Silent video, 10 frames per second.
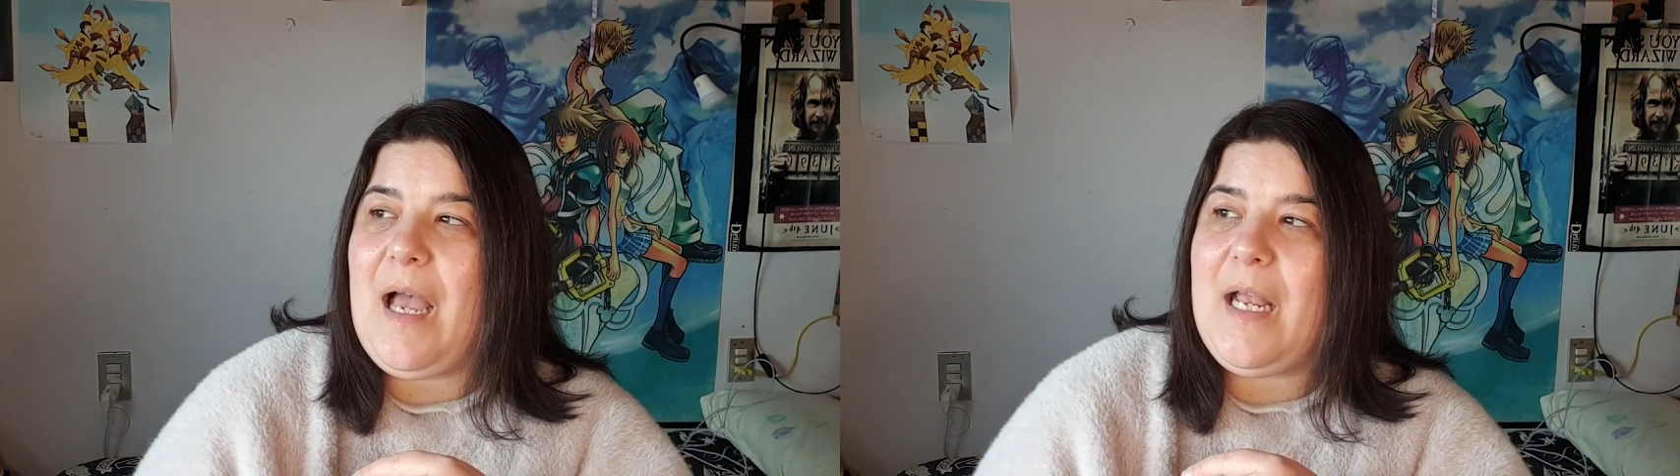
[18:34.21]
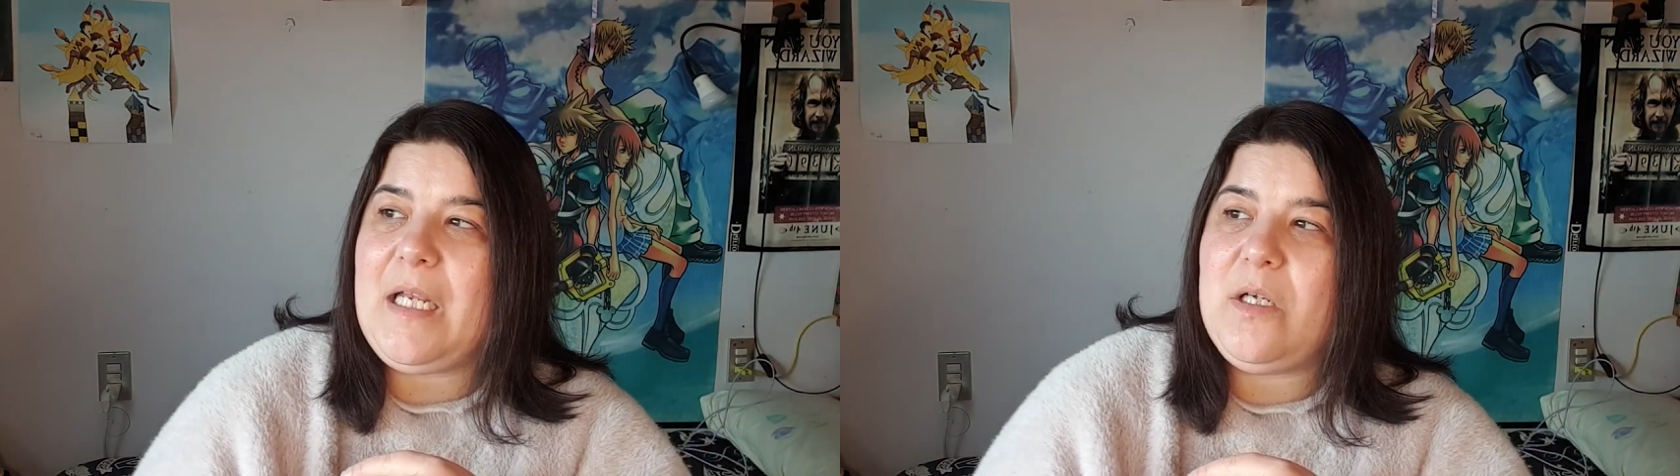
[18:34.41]

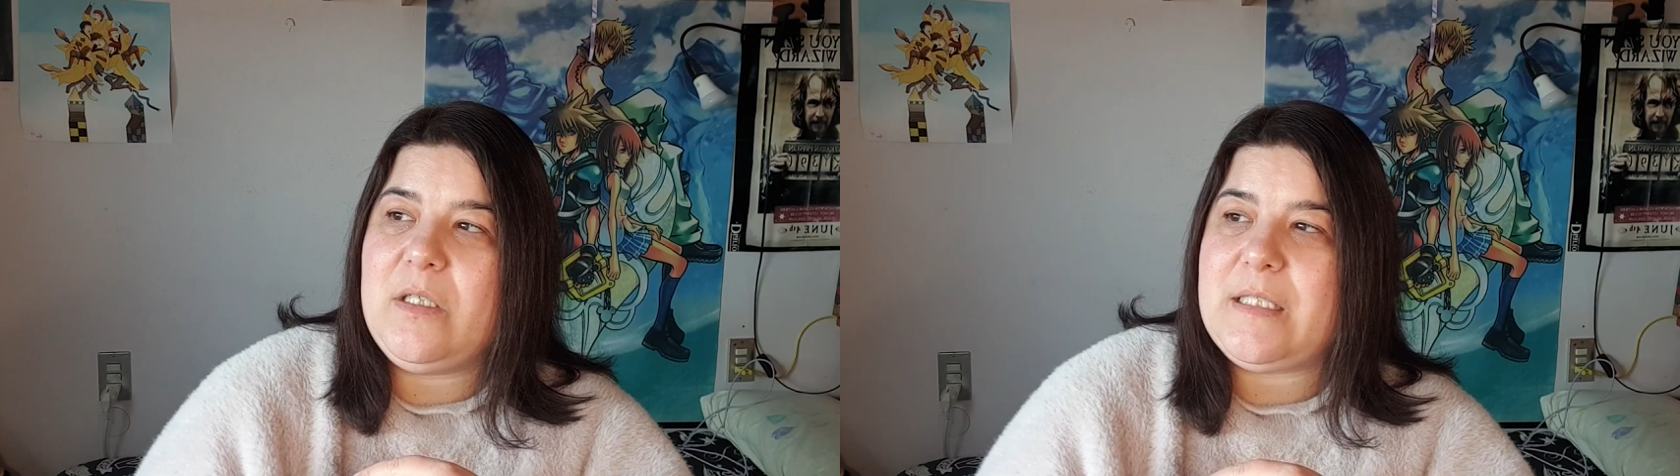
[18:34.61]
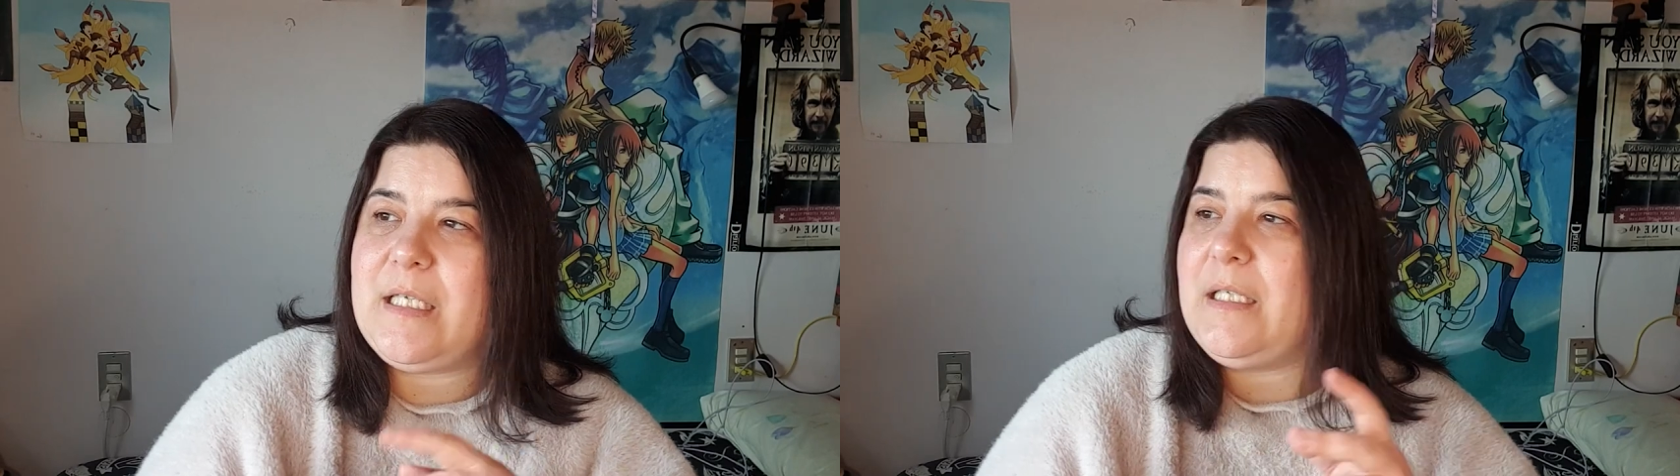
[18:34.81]
ay no
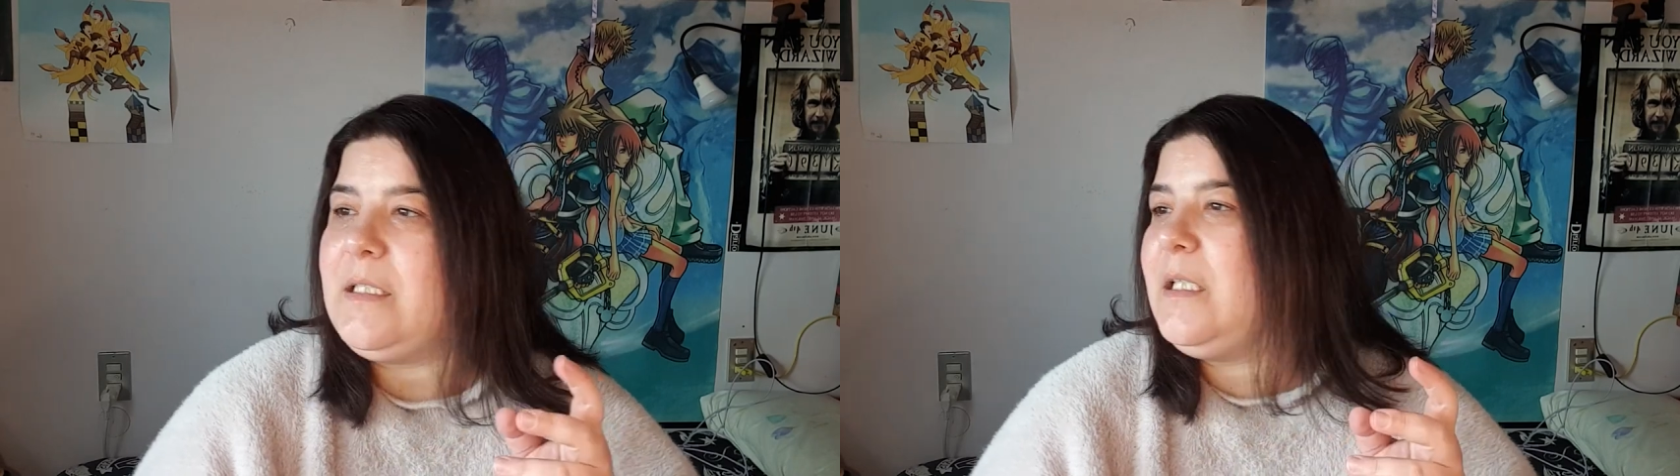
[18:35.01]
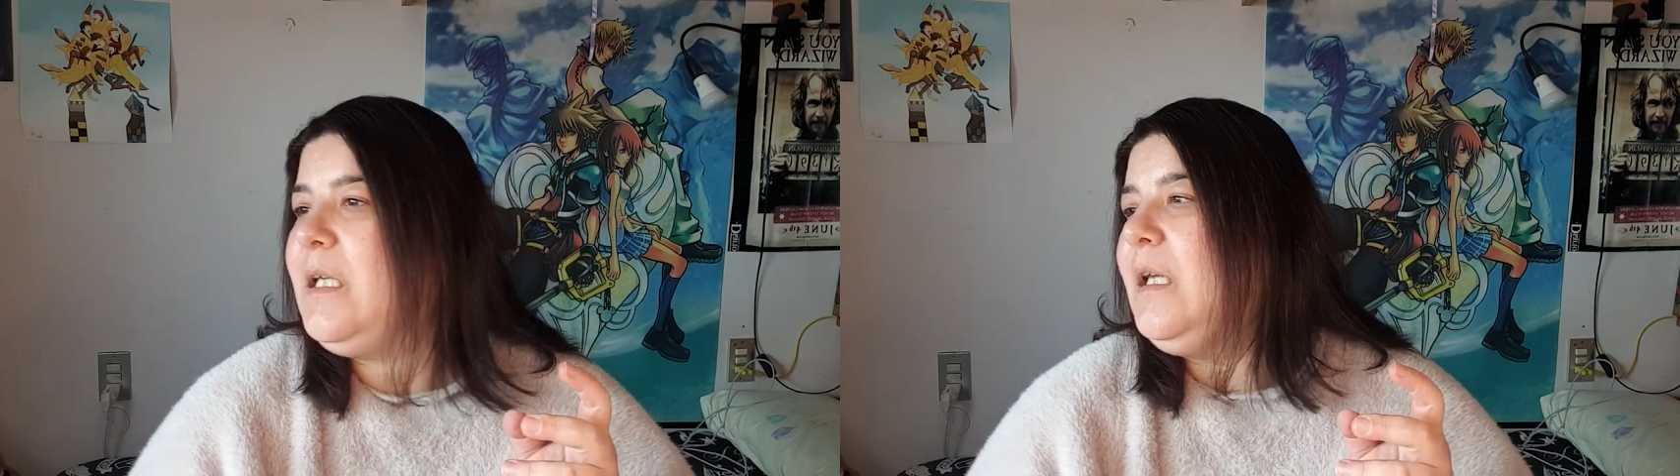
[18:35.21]
es que
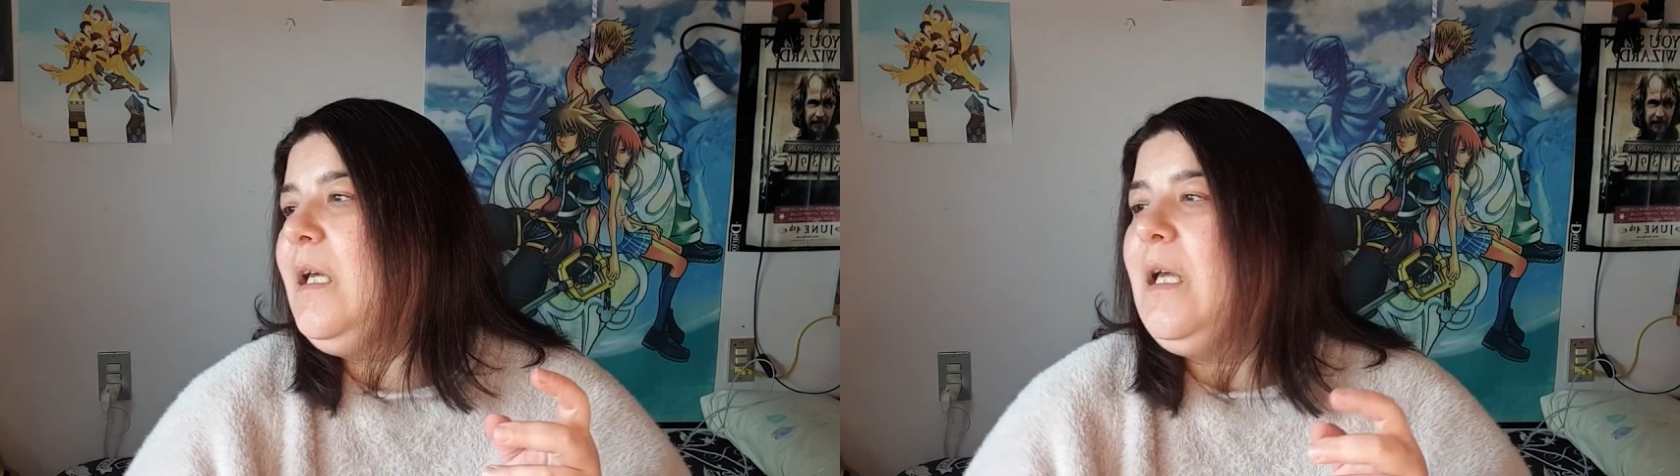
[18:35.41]
este